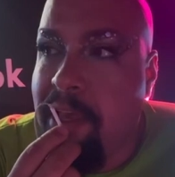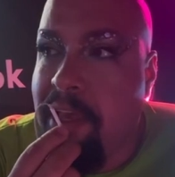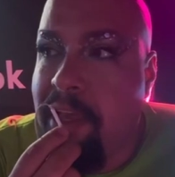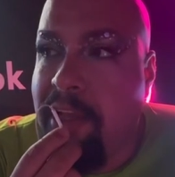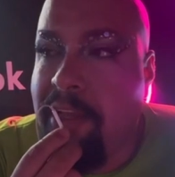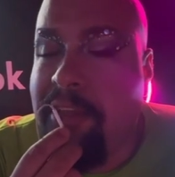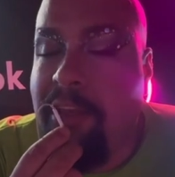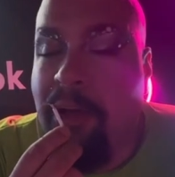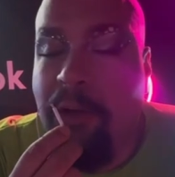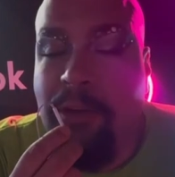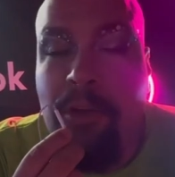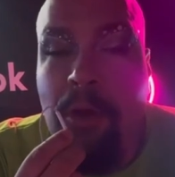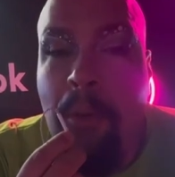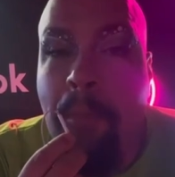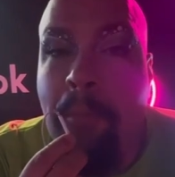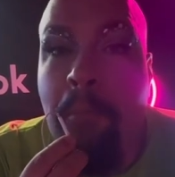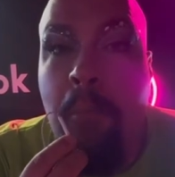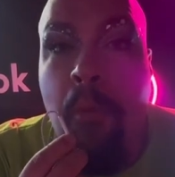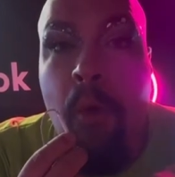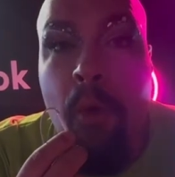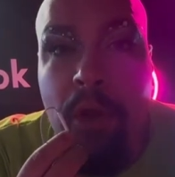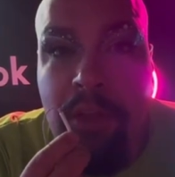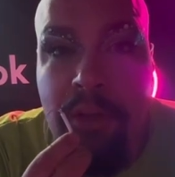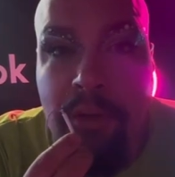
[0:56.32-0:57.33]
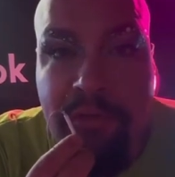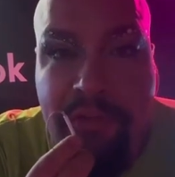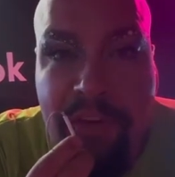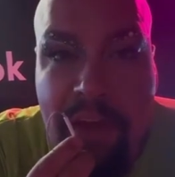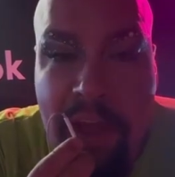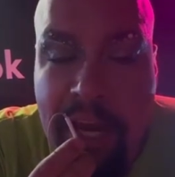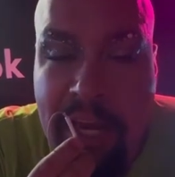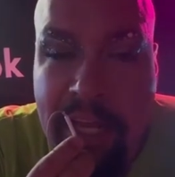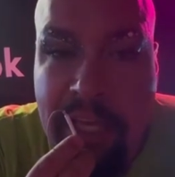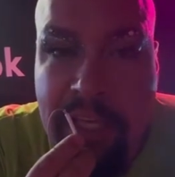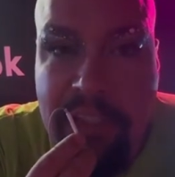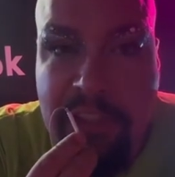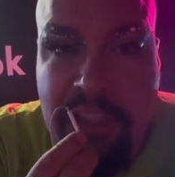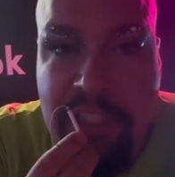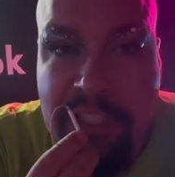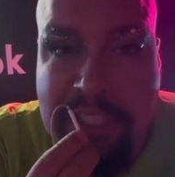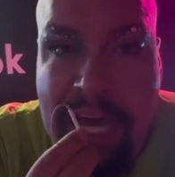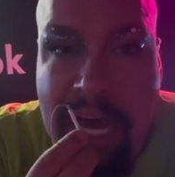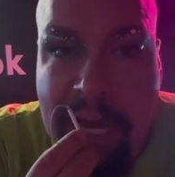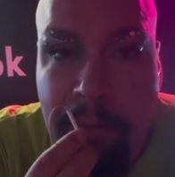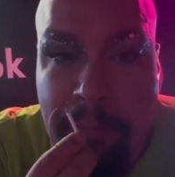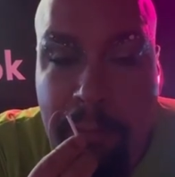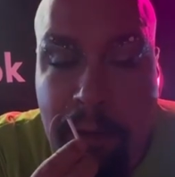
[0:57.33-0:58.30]
Então eu estou muito feliz de
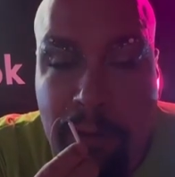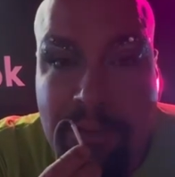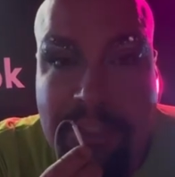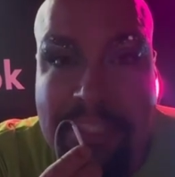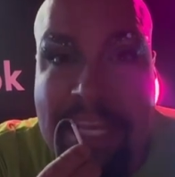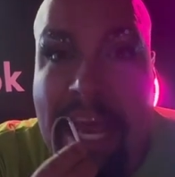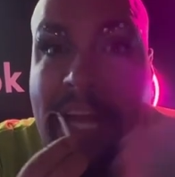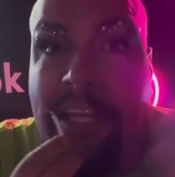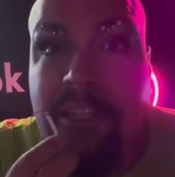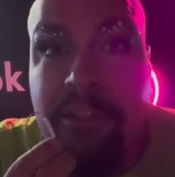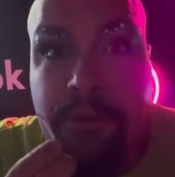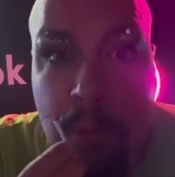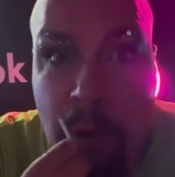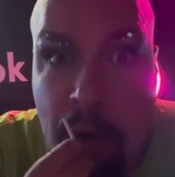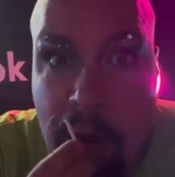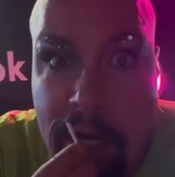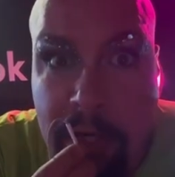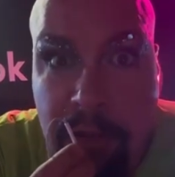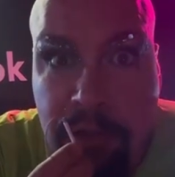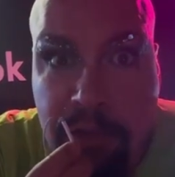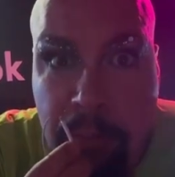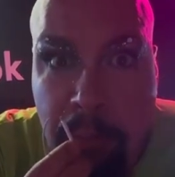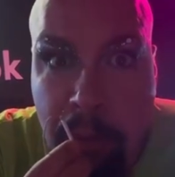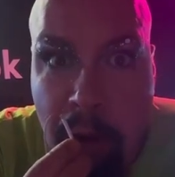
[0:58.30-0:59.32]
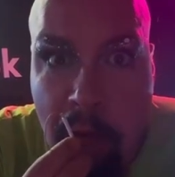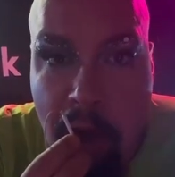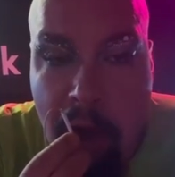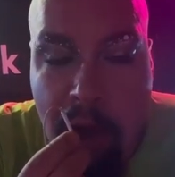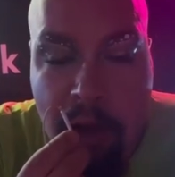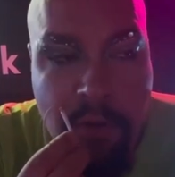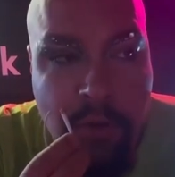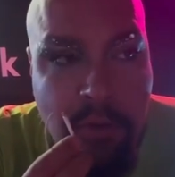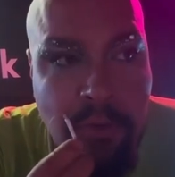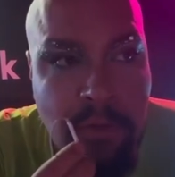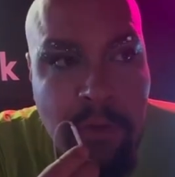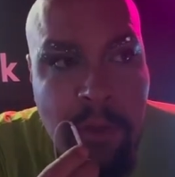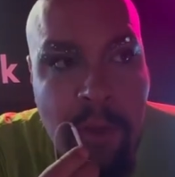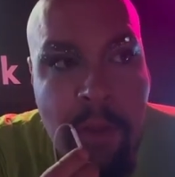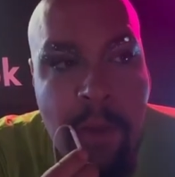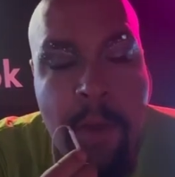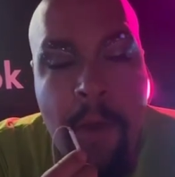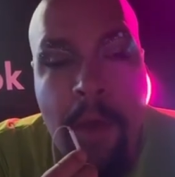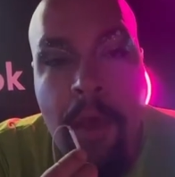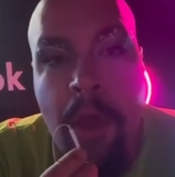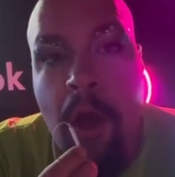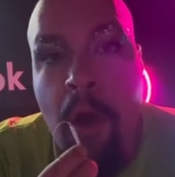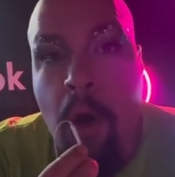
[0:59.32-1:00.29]
estar no meu sétimo ano de bloco.
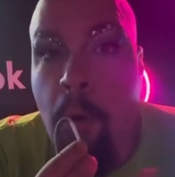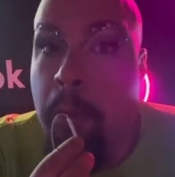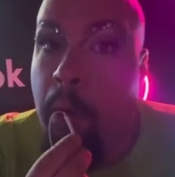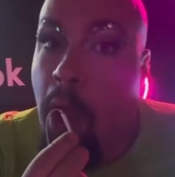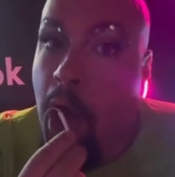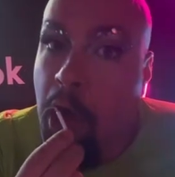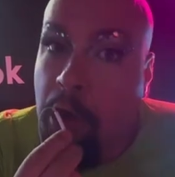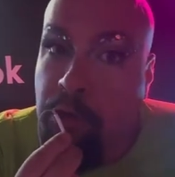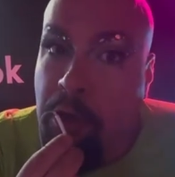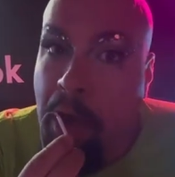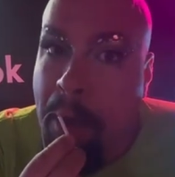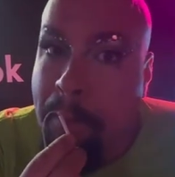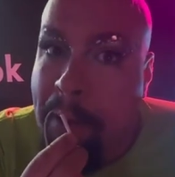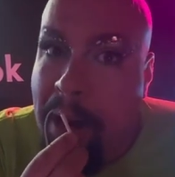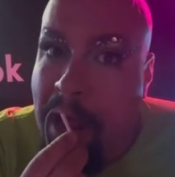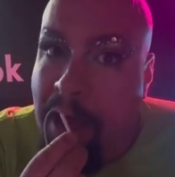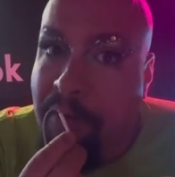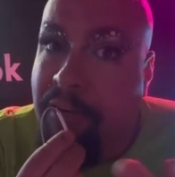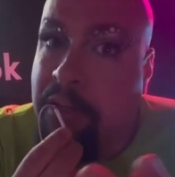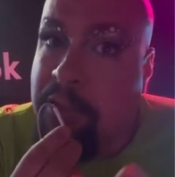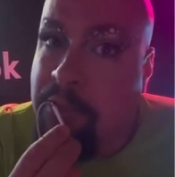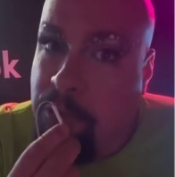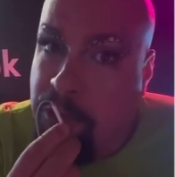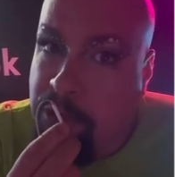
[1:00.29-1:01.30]
O bloco da Brava no